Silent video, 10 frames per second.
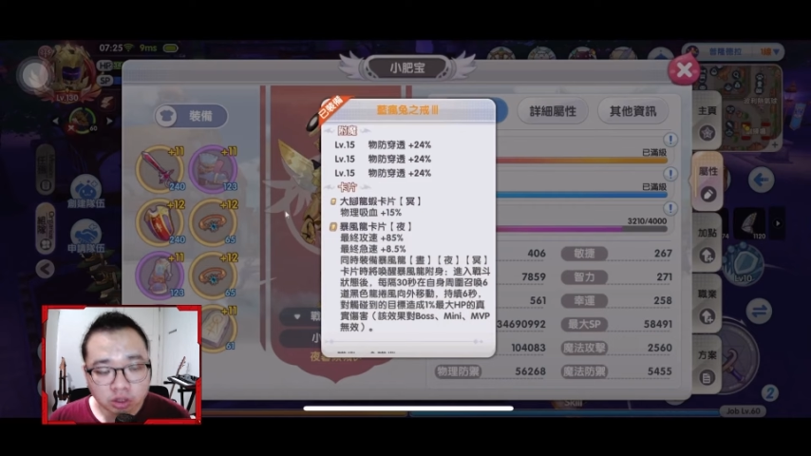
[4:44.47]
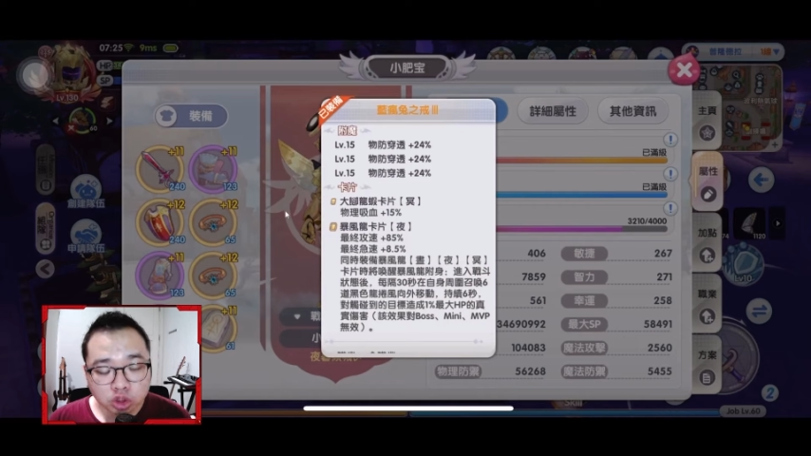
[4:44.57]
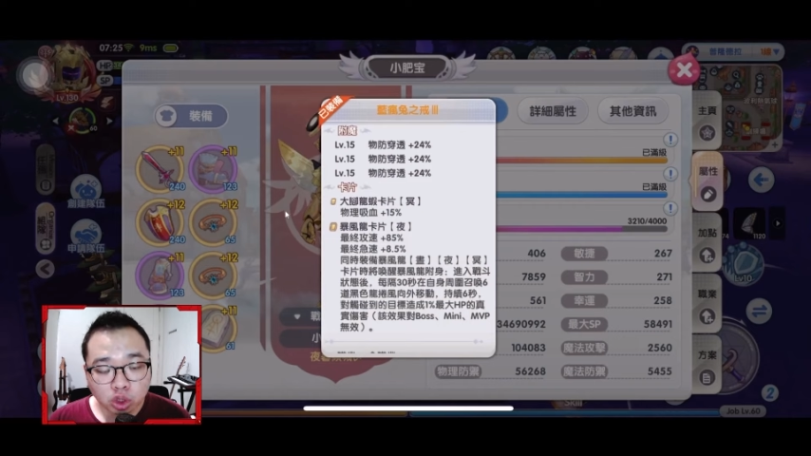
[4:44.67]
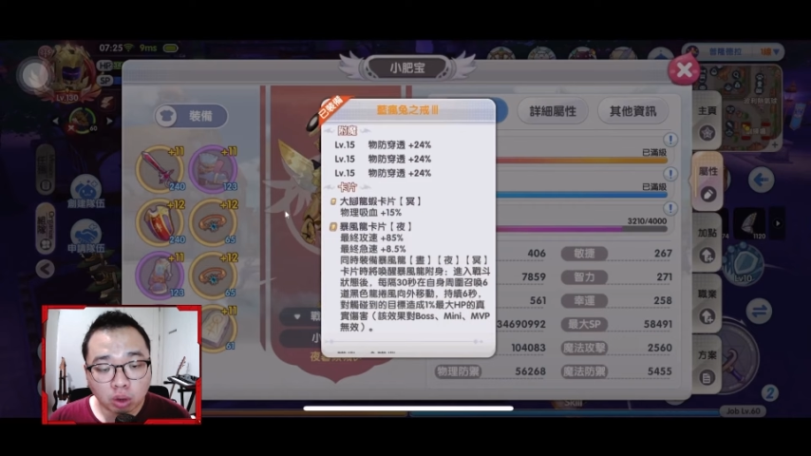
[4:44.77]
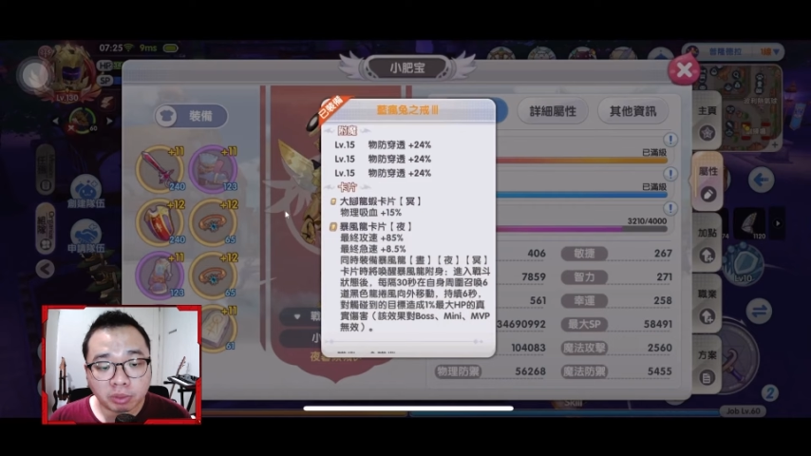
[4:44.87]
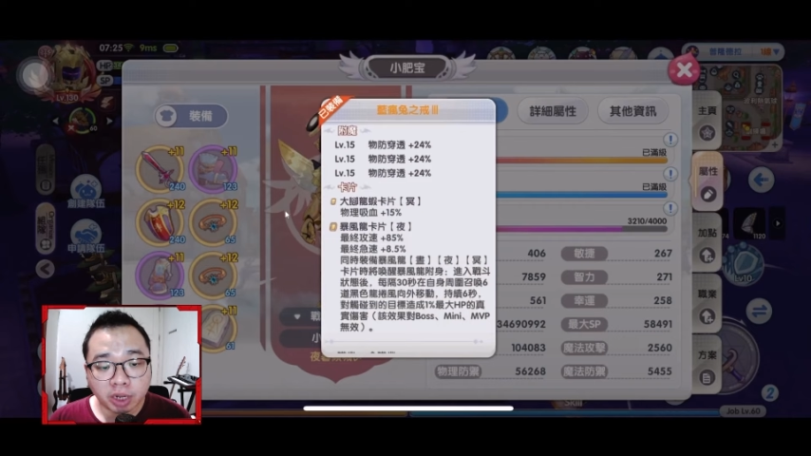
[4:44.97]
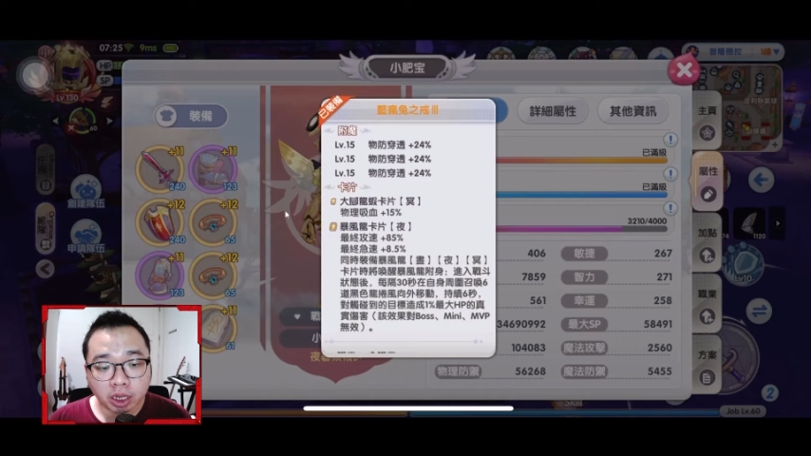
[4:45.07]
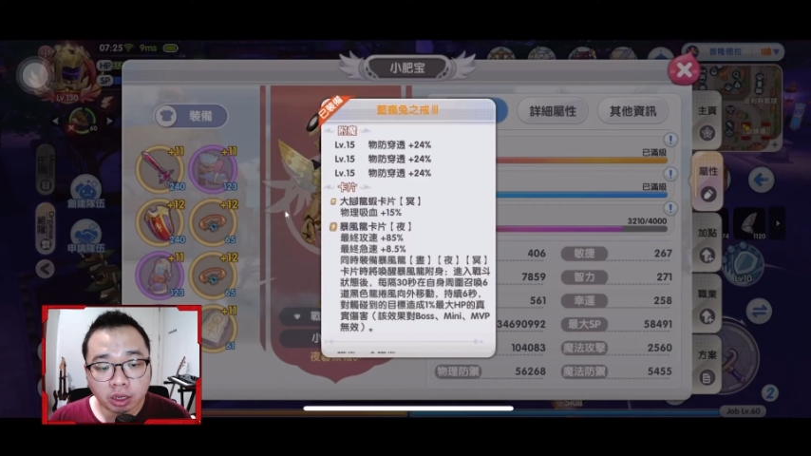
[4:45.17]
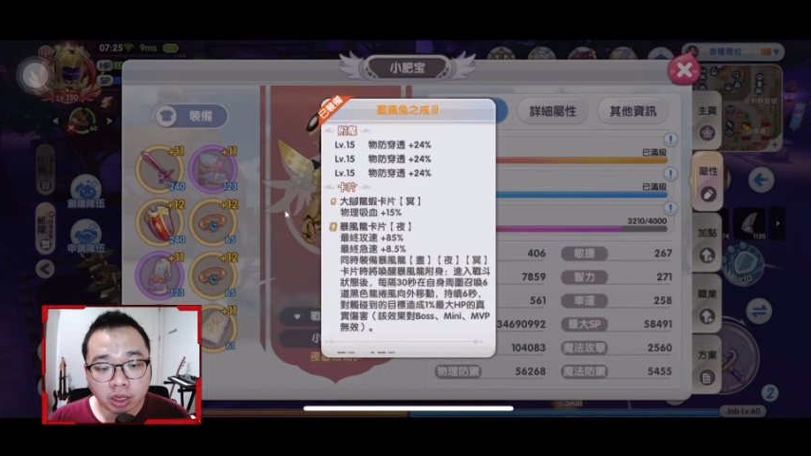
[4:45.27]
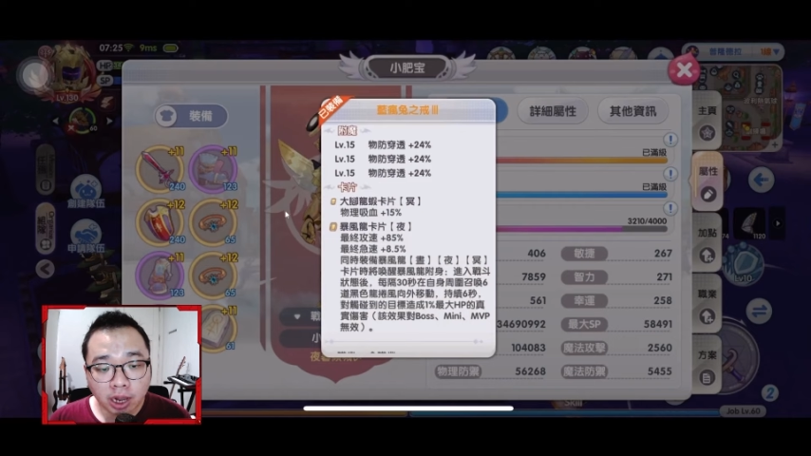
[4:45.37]
Storm
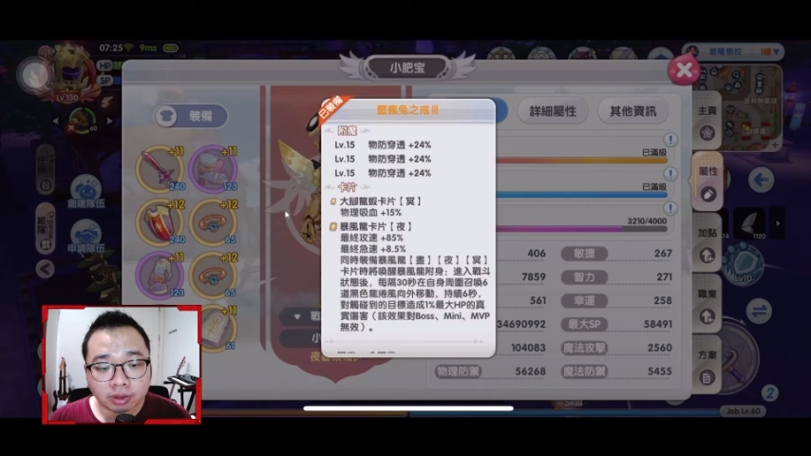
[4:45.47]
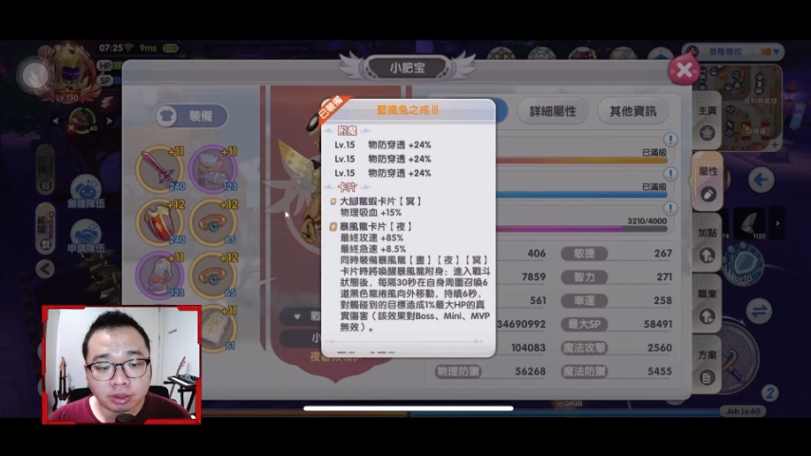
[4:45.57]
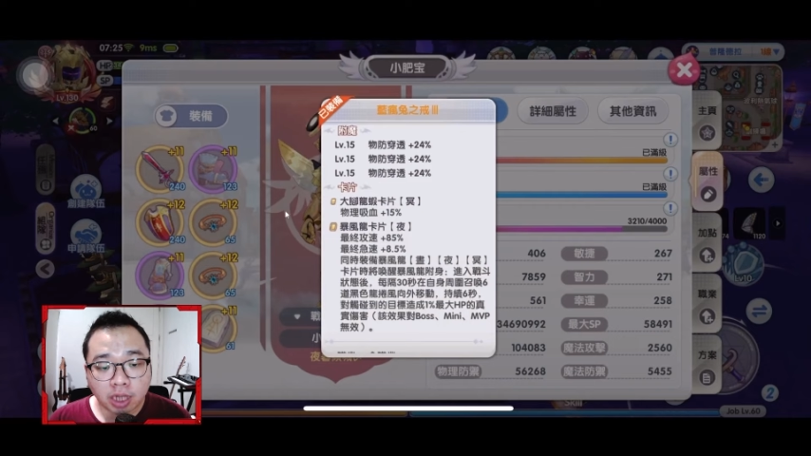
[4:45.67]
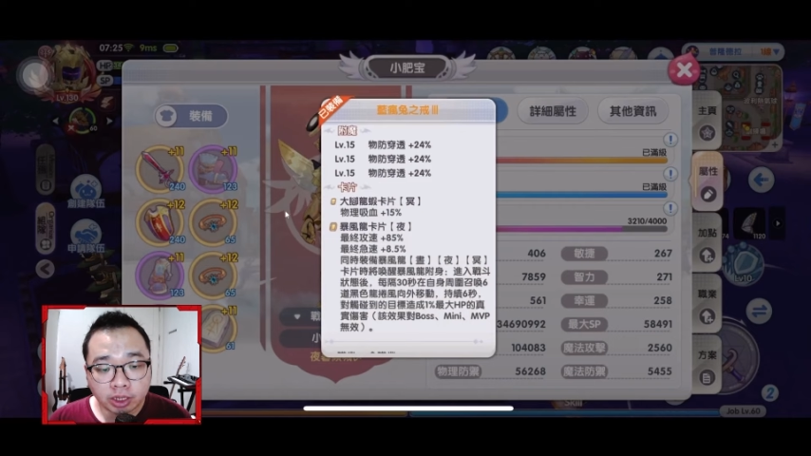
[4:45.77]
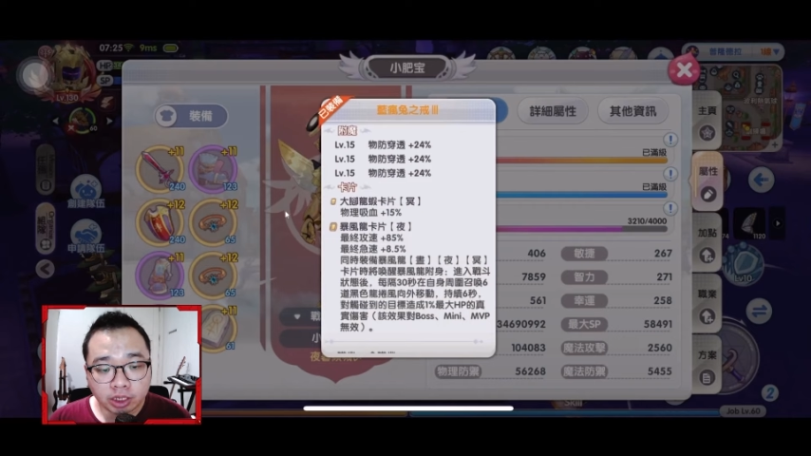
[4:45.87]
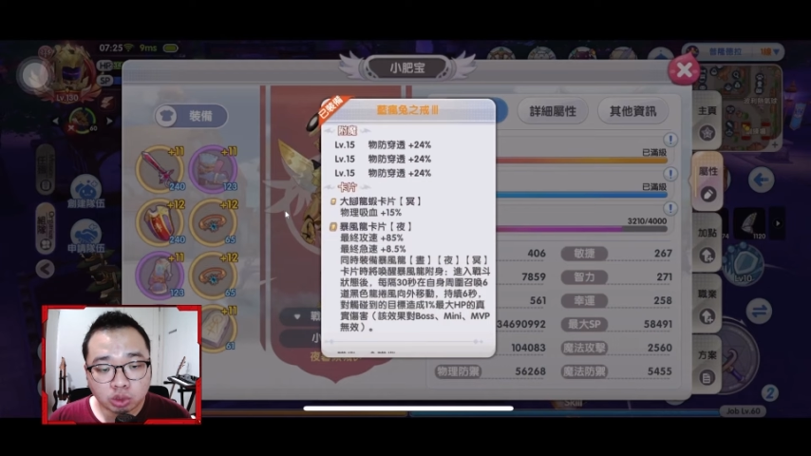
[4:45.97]
Dragon Card Knight